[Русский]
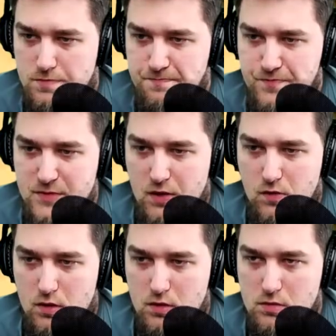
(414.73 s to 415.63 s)

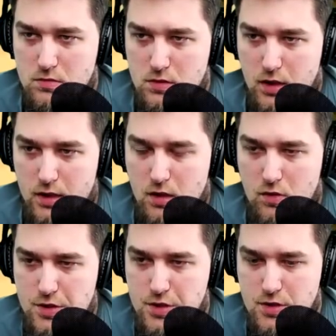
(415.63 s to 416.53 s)
Вот. Это
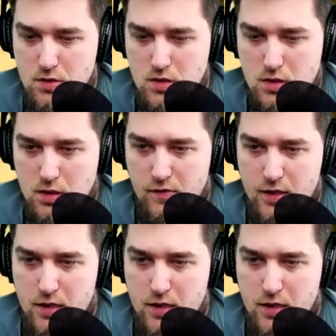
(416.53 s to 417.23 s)
очень жестко. Давай Т